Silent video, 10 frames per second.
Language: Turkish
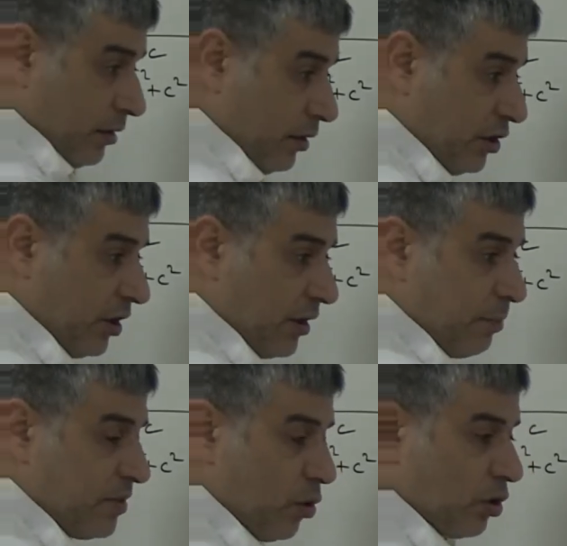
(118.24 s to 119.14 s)
iki tane
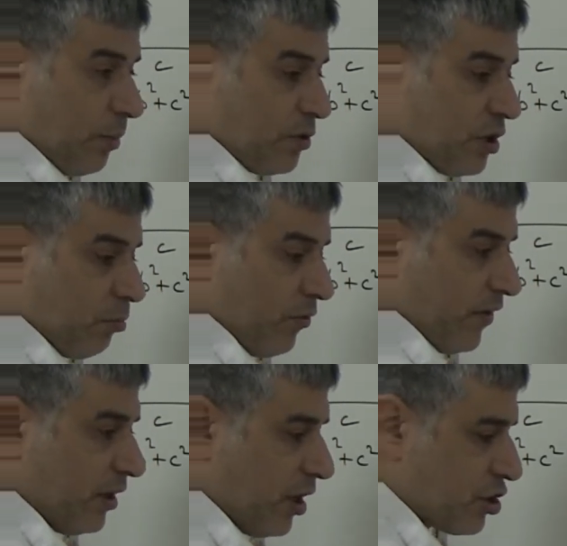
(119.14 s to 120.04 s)
Pisagor yapınca bu
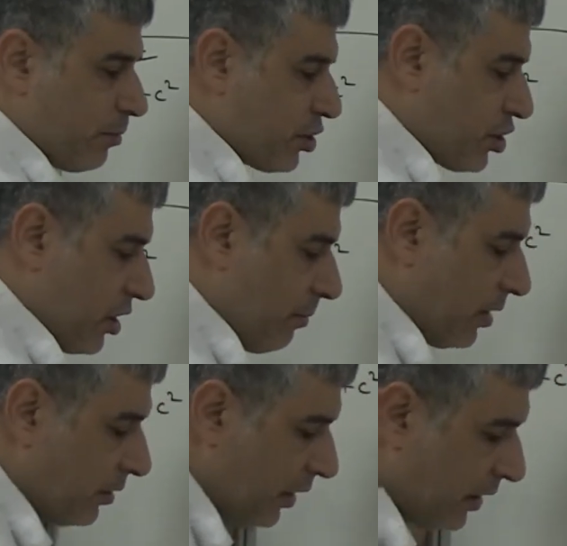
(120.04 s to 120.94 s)
ifade karşıma çıkacak.
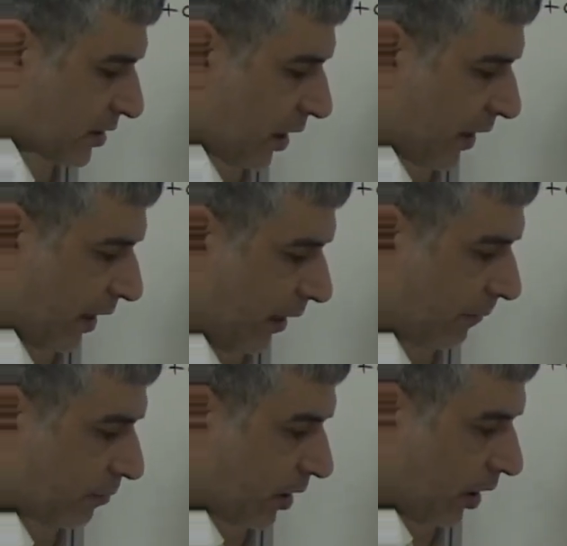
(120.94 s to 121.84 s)
Bakın x
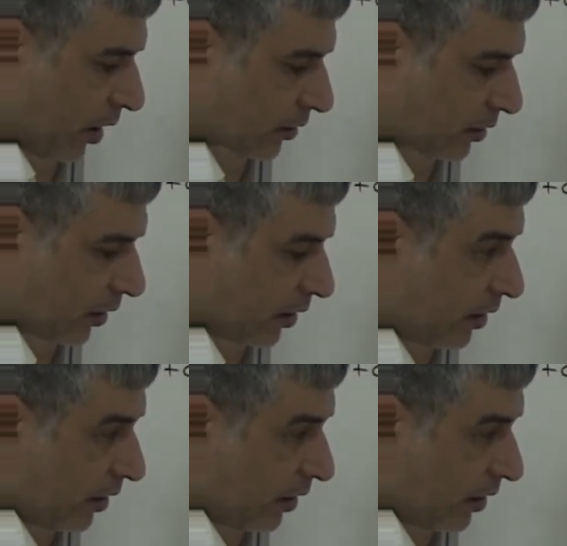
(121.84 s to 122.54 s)
kare artı